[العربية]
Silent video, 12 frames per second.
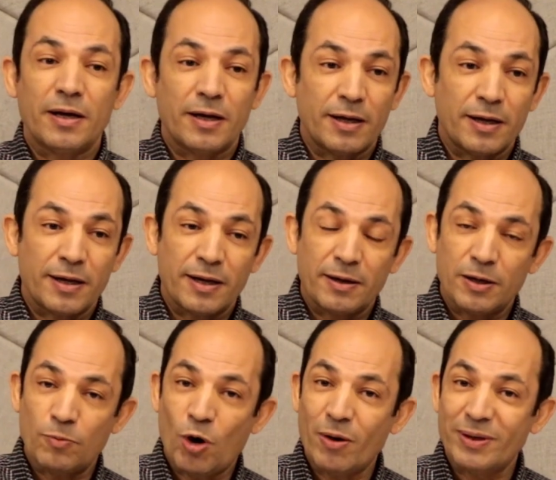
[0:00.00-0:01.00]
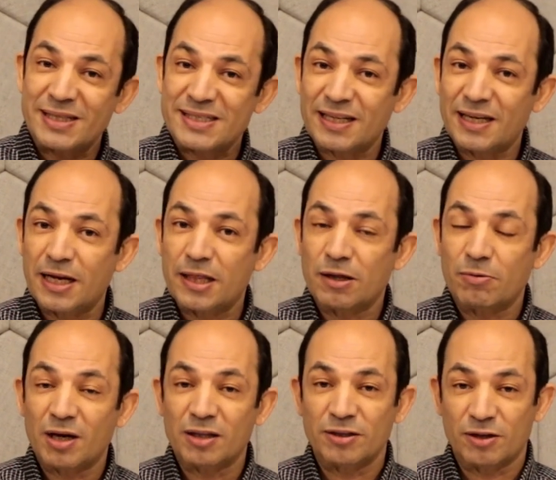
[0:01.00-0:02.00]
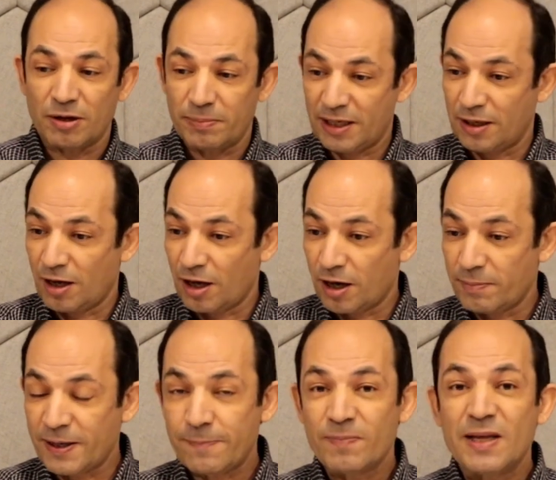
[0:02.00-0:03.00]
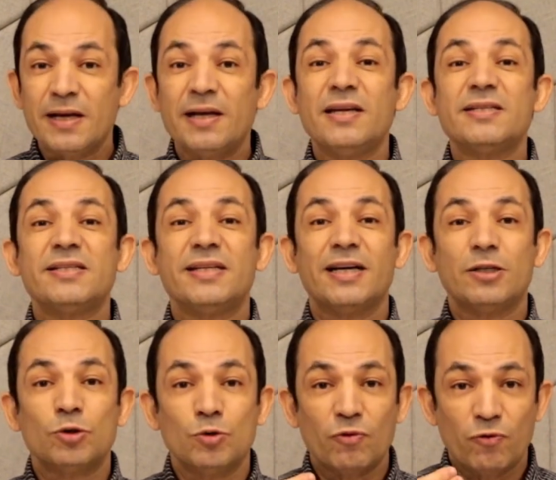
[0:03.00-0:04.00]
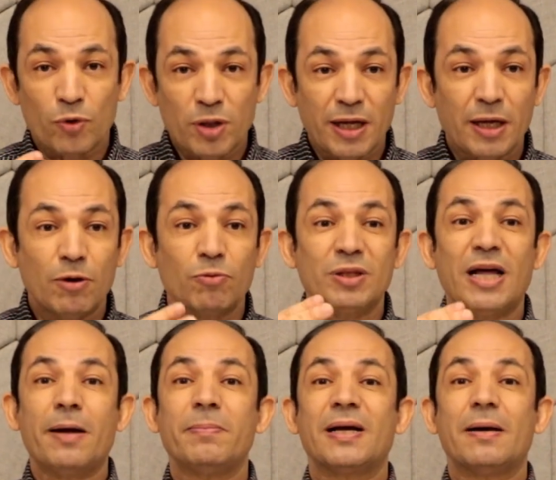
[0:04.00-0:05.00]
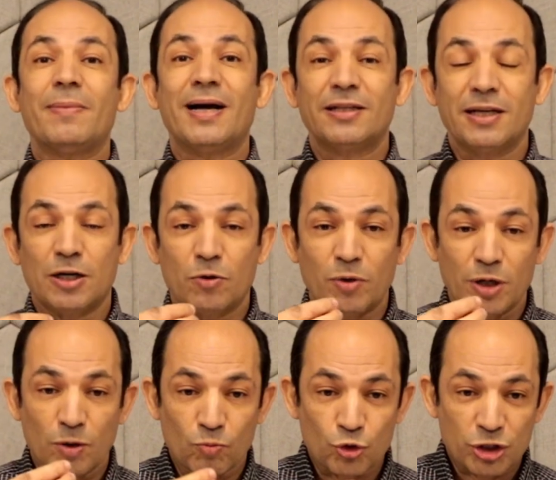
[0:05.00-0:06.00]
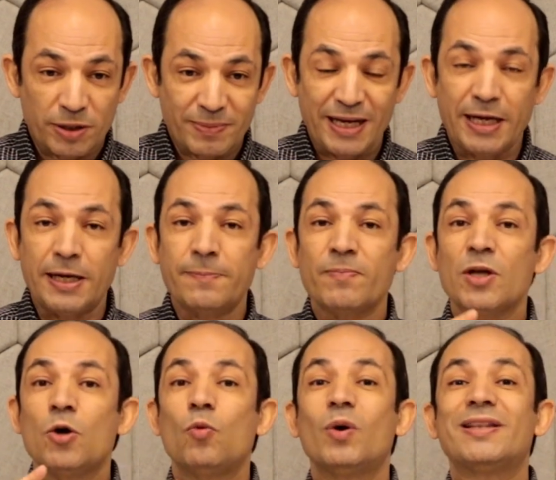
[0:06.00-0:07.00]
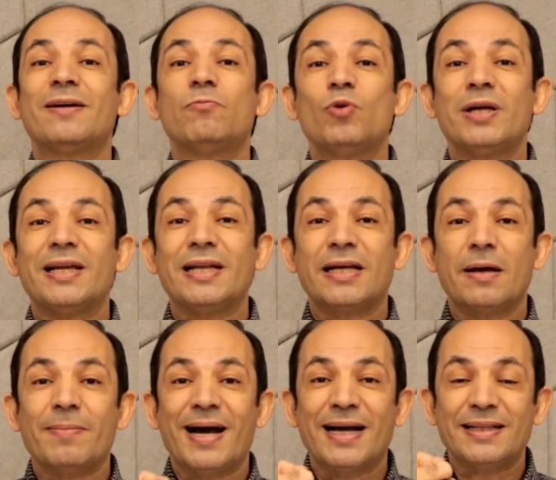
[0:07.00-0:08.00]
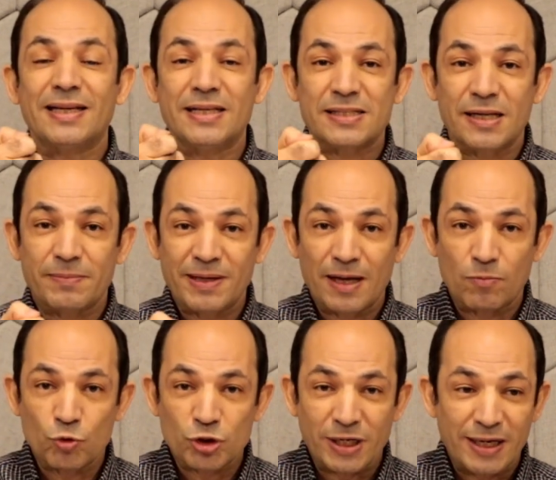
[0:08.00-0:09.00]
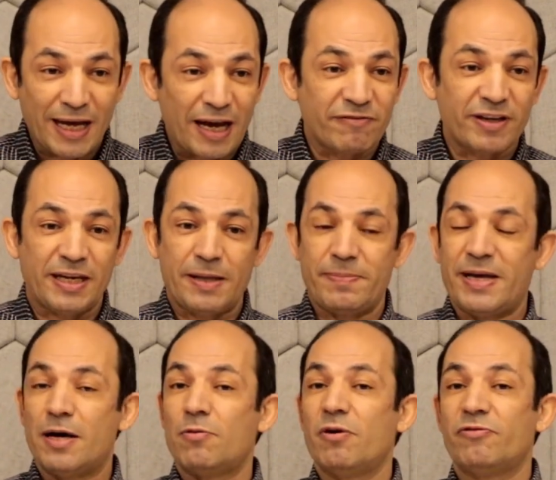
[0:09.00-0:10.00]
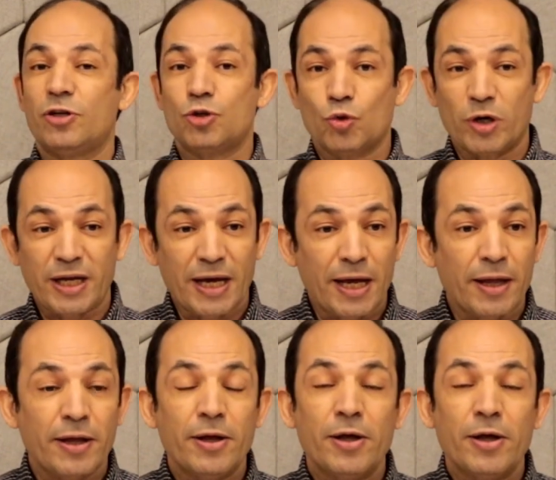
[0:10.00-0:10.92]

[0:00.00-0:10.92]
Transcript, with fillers: آه، لمحاولة استغلال ثورات الربيع العربي لزيادة نفوذها ودعم جماعة الإخوان المسلمين وتمويل الجماعات الإسلامية المسلحة في ليبيا وفي سوريا